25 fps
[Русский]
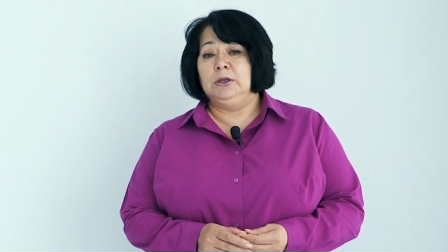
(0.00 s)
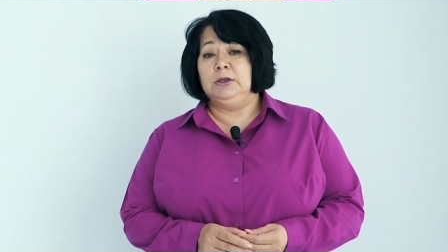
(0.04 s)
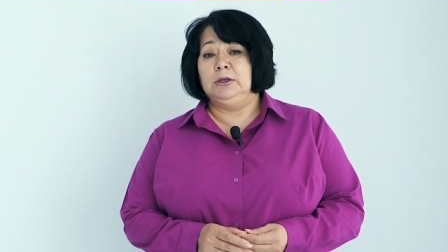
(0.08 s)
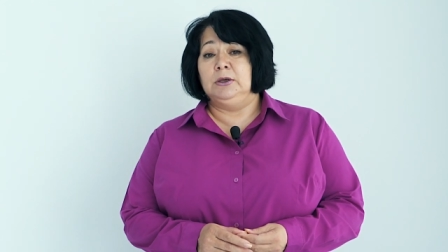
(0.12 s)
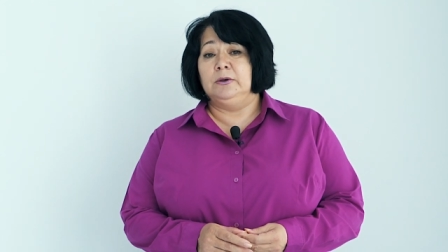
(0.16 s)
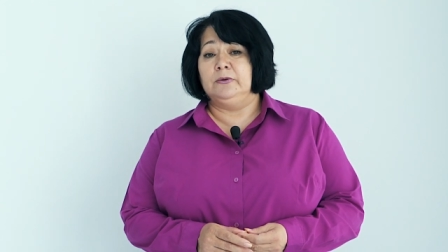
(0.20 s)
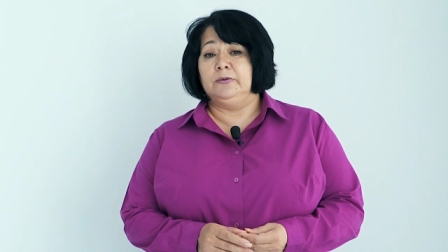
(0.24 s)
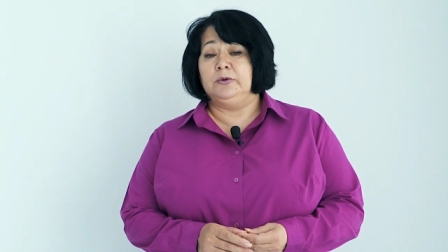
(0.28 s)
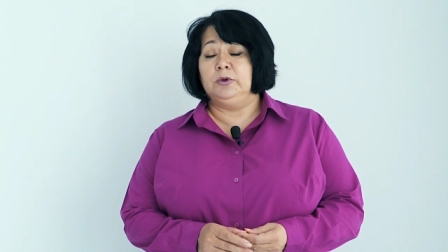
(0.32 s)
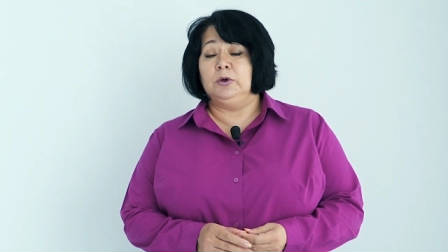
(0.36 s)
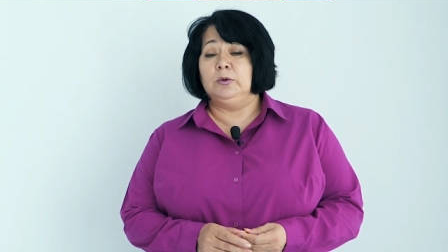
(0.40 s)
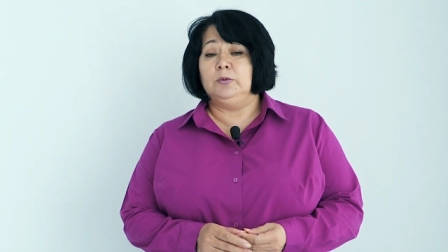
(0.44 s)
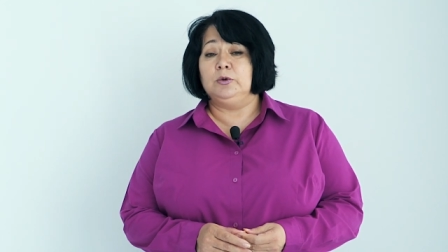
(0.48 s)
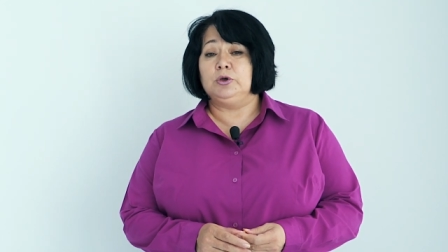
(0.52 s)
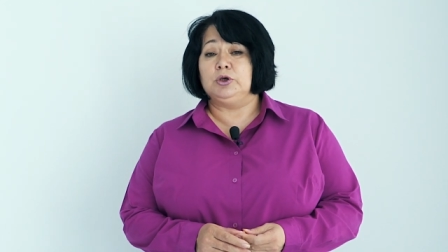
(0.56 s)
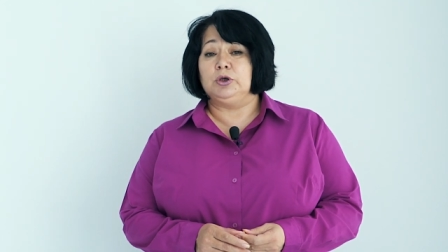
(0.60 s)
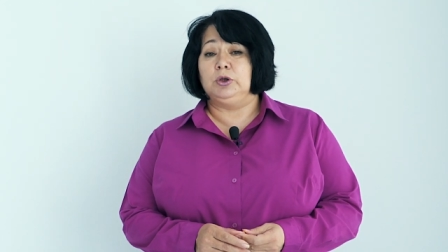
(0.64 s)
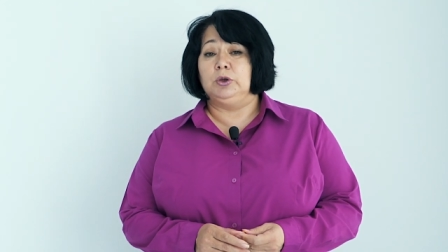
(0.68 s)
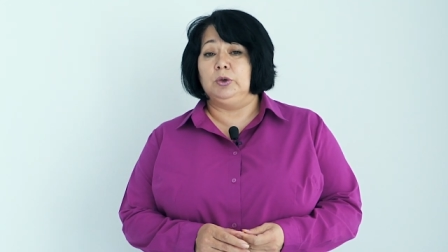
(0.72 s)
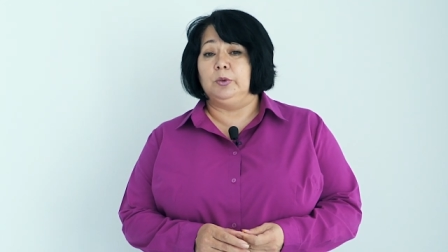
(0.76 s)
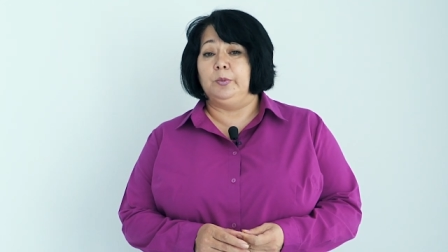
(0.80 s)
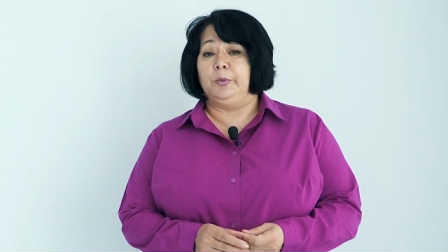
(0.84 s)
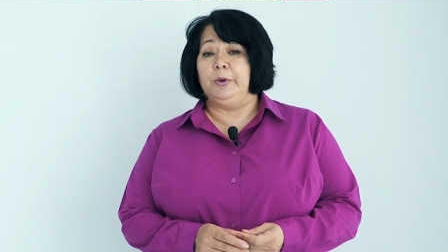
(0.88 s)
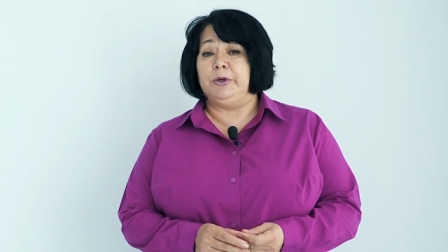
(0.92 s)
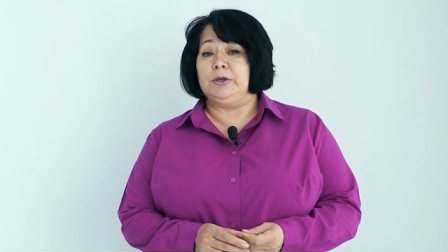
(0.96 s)
Дело в том,
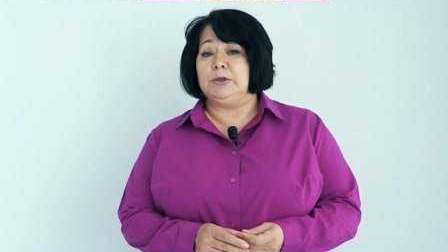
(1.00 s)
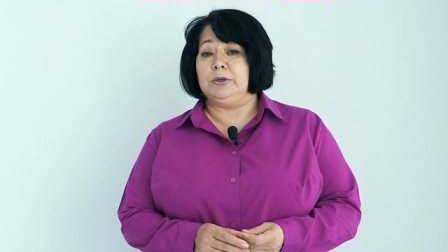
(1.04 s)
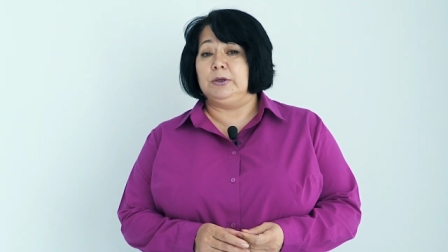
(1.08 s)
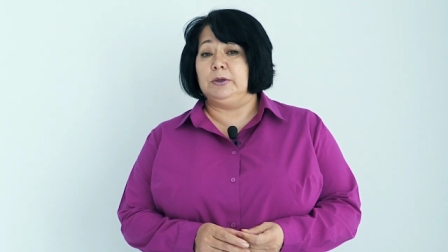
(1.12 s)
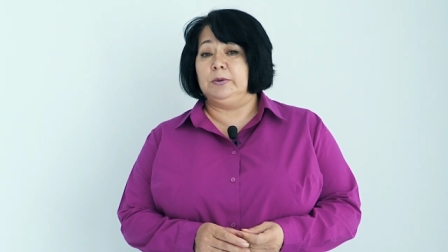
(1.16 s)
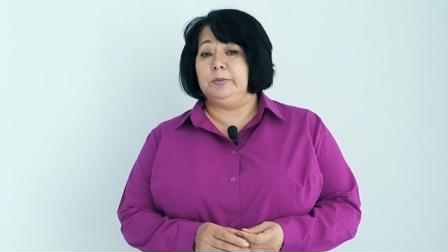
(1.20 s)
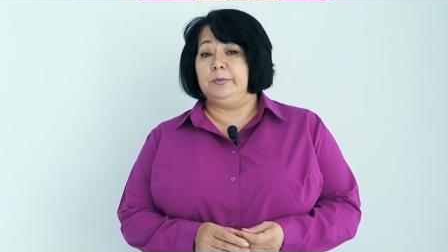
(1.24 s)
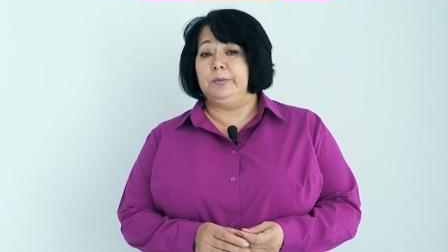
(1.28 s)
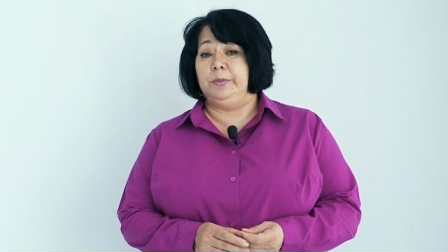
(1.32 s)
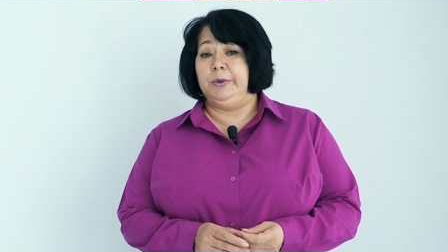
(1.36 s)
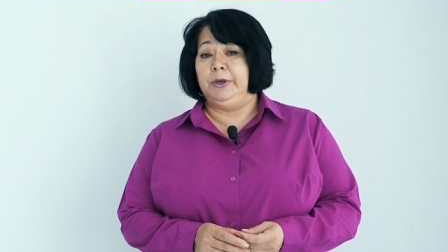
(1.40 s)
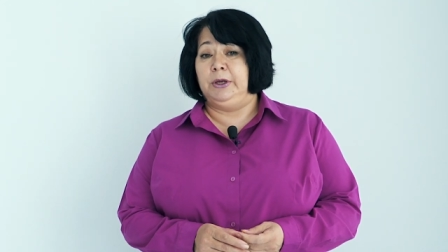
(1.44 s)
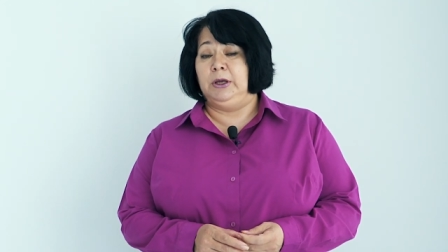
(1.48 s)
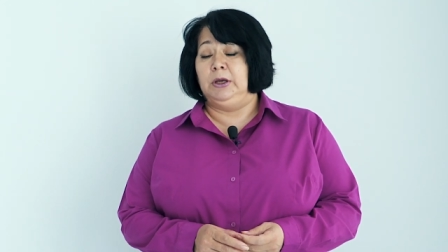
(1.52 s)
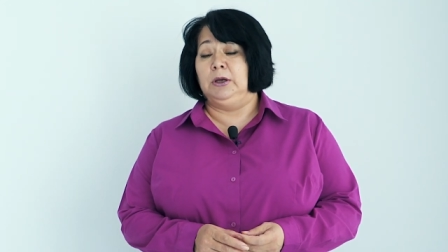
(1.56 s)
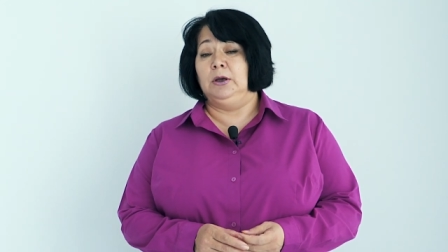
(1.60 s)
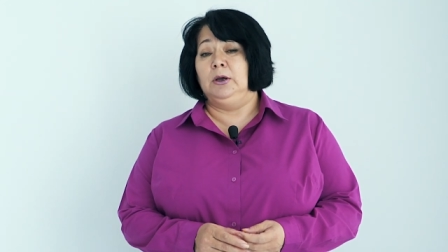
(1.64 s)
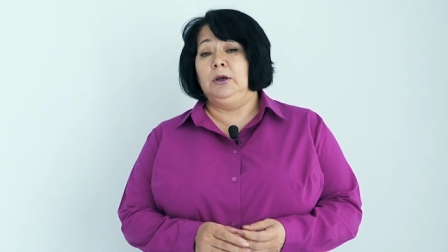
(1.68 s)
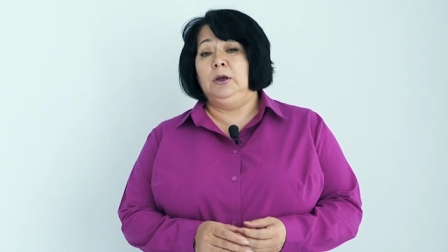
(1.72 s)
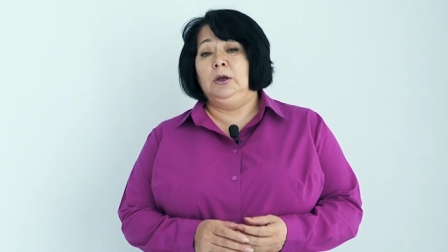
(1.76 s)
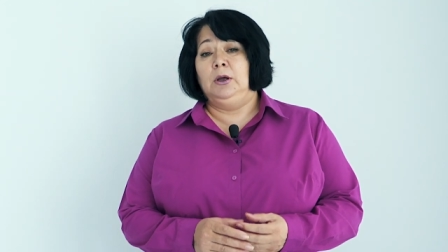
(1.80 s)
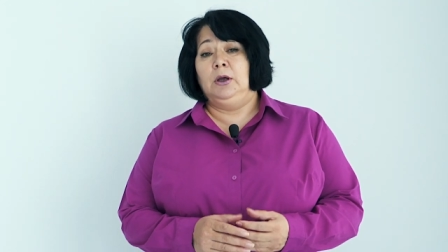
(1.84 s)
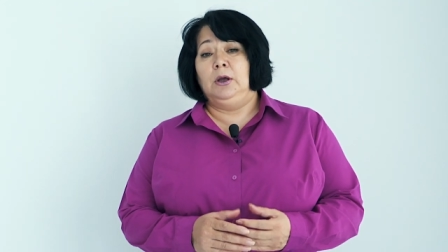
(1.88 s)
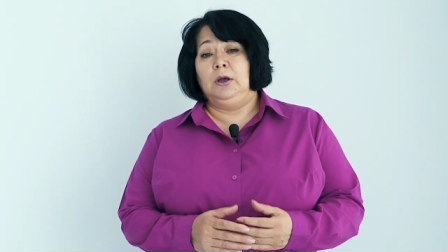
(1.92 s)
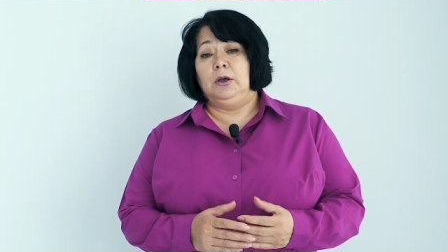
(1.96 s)
что при, при
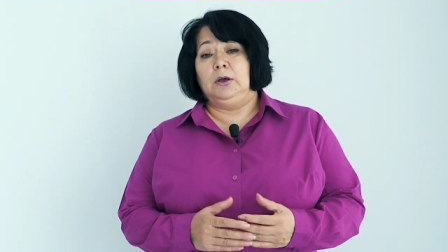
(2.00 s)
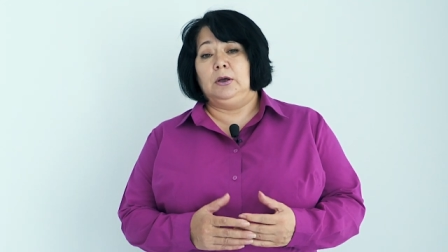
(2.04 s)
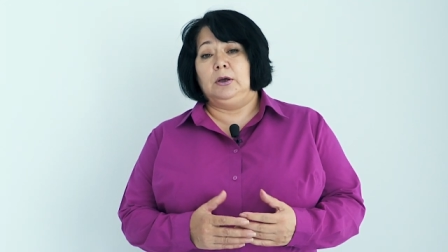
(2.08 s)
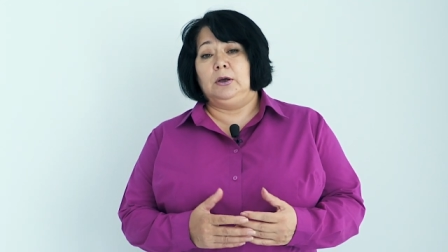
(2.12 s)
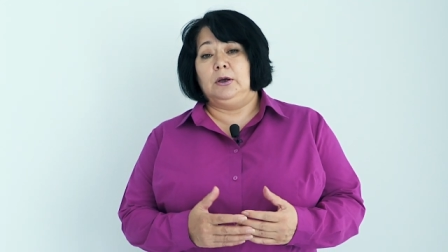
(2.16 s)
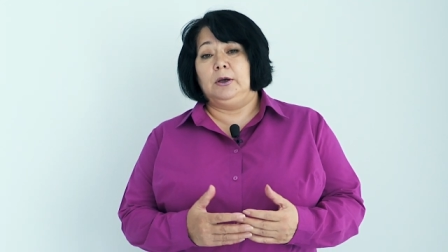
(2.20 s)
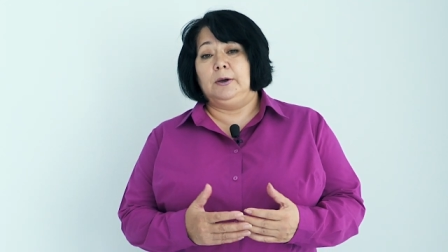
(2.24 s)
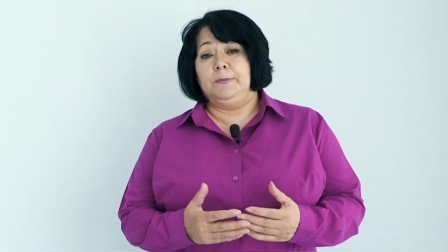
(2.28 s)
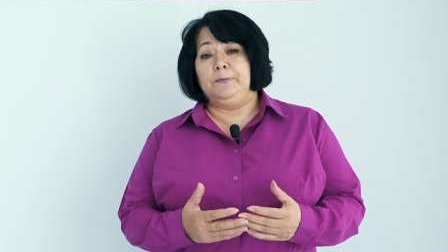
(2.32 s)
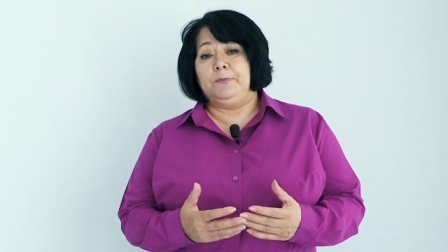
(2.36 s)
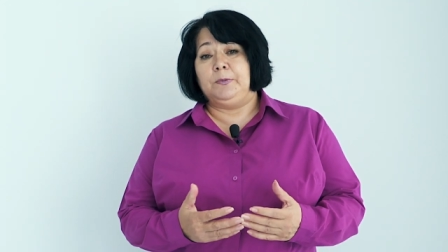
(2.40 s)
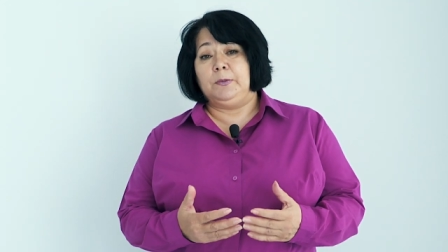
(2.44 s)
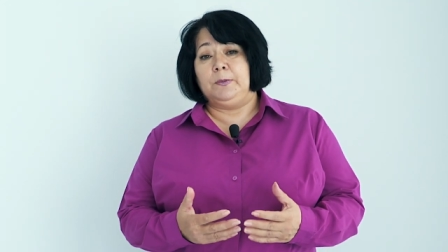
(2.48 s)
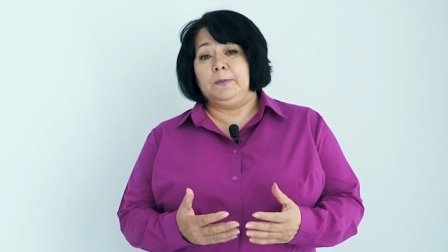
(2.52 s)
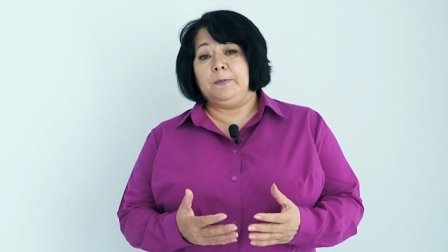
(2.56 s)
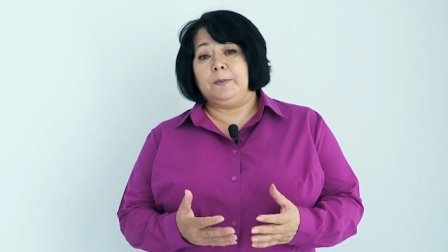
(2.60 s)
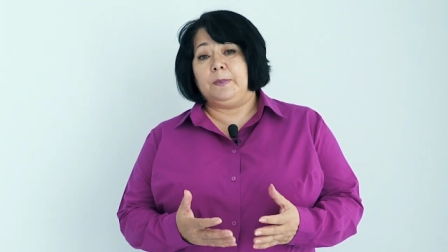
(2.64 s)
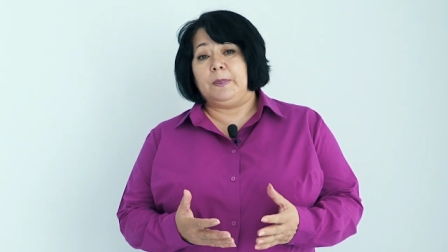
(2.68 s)
а,